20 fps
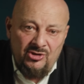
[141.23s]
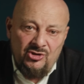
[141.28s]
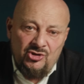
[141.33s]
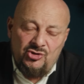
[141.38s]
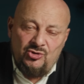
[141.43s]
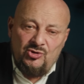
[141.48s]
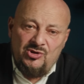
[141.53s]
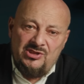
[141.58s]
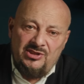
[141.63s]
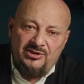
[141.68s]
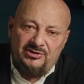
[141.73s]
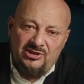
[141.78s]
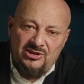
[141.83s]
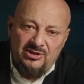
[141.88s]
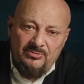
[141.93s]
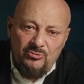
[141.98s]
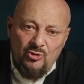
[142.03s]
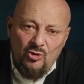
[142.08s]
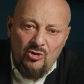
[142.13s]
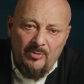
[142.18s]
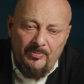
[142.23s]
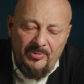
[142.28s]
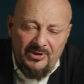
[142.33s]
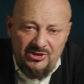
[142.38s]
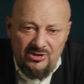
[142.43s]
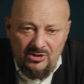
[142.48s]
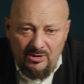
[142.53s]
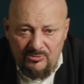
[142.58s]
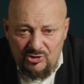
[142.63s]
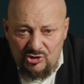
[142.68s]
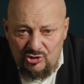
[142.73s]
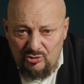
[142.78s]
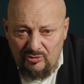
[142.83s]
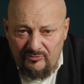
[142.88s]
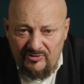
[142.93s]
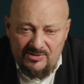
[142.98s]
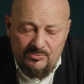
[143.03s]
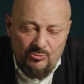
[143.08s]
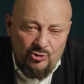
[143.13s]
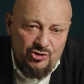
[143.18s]
что если ты немного поднимешь, то,
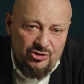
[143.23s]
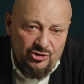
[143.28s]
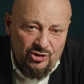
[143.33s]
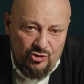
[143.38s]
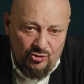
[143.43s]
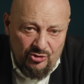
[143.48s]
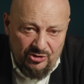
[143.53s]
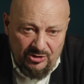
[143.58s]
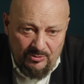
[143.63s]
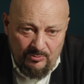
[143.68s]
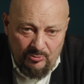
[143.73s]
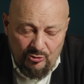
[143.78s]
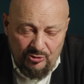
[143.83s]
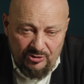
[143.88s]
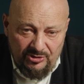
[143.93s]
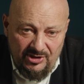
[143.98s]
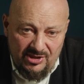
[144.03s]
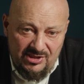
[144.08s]
возможно, ничего не будет.